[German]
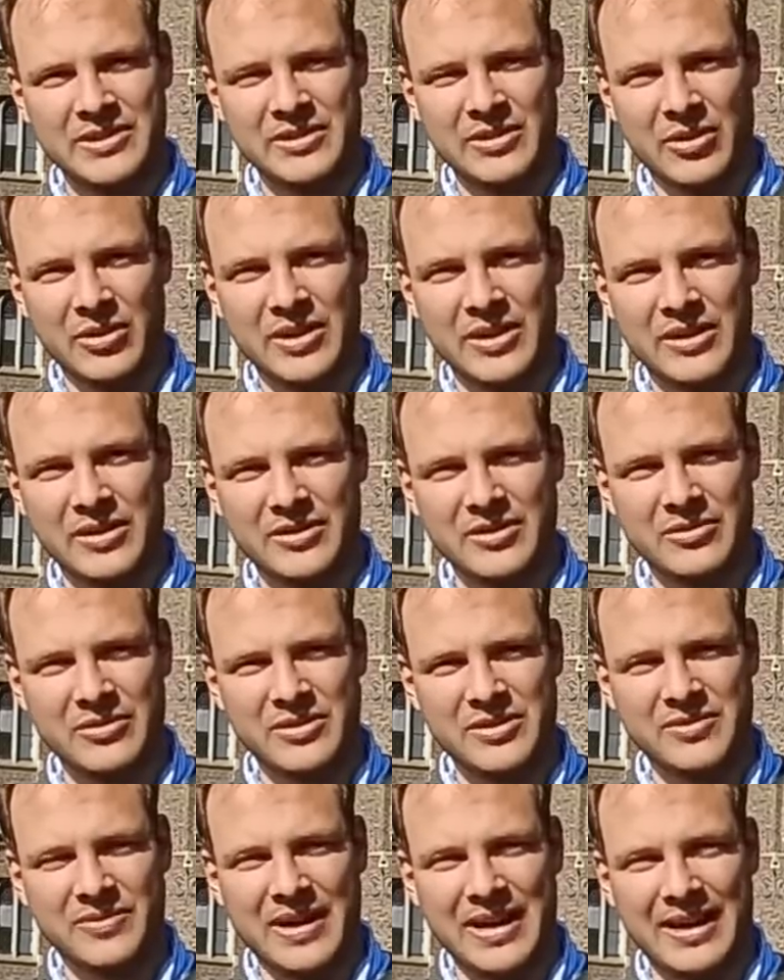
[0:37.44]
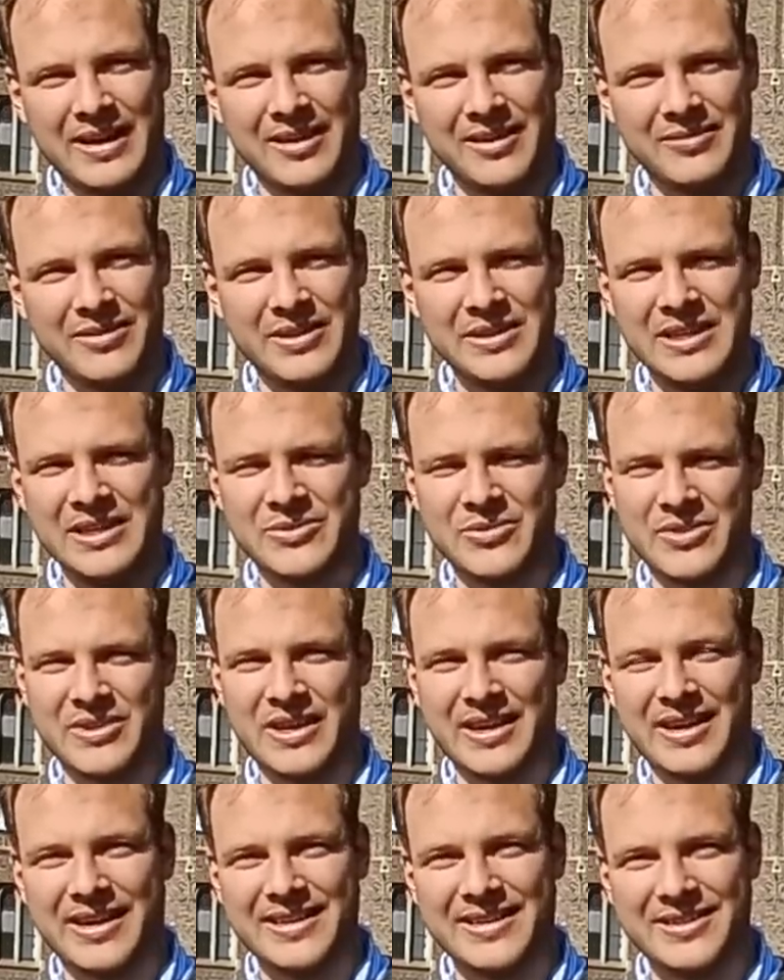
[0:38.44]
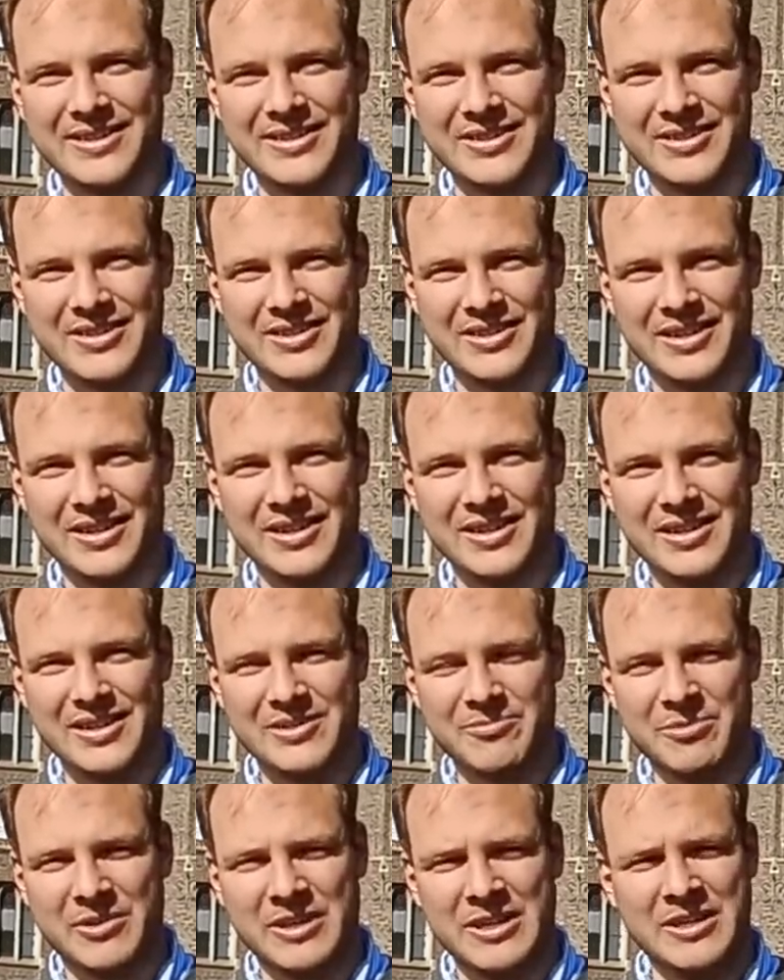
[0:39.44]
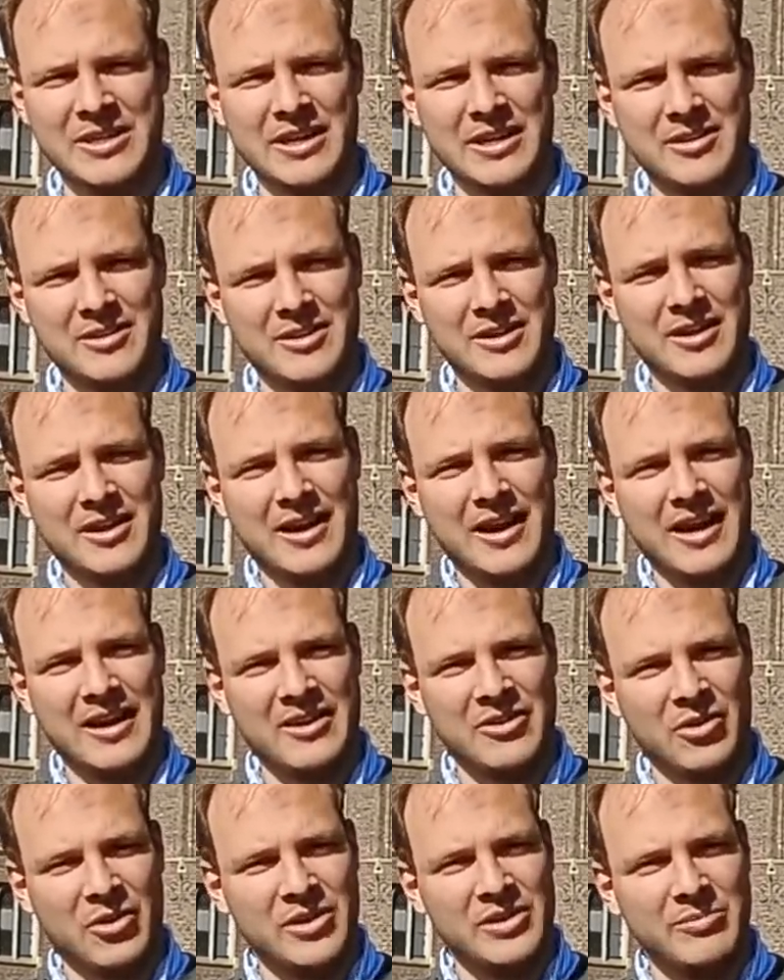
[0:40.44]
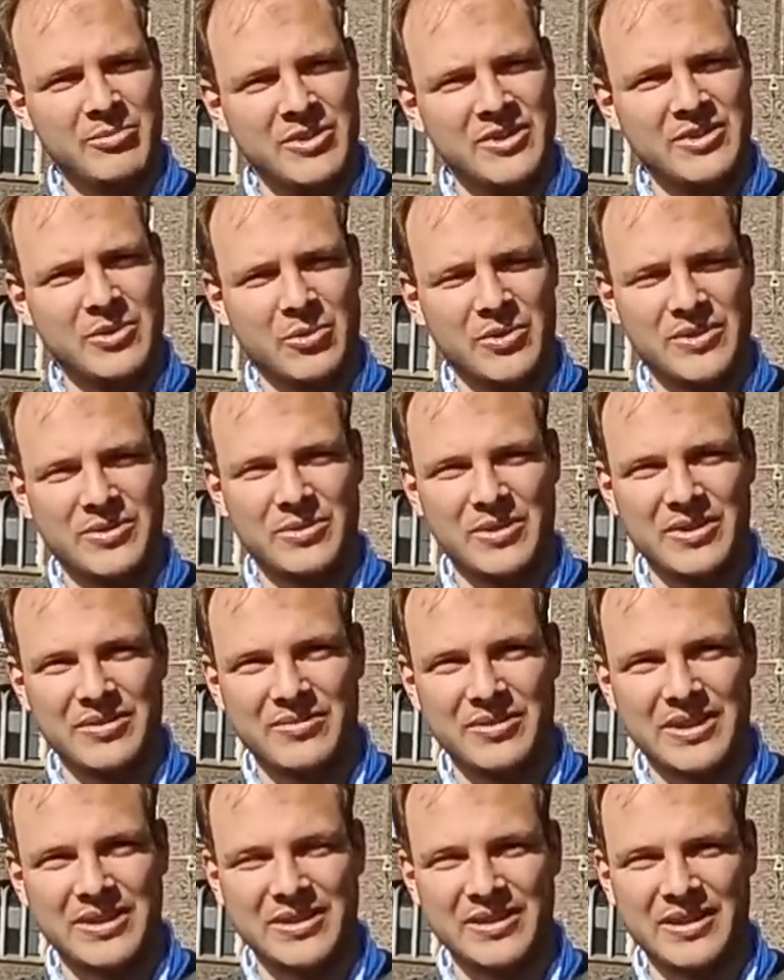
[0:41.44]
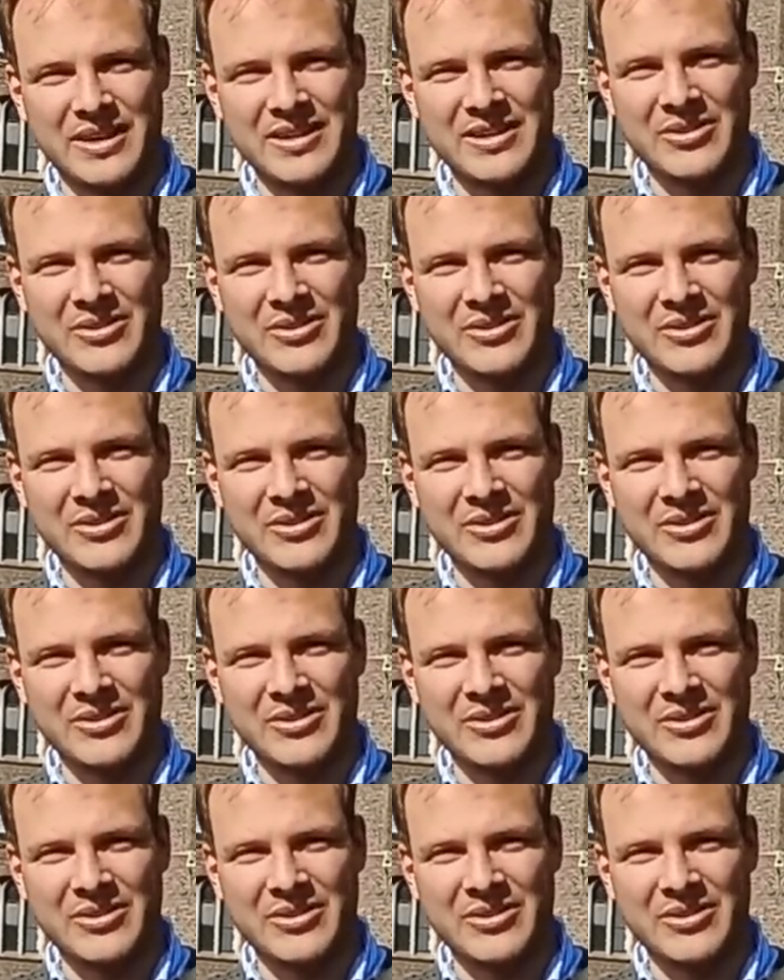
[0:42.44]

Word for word: neu, und zwar, wenn Jesus hereintritt. Es beginnt eine neue Dimension zu entwickeln, eine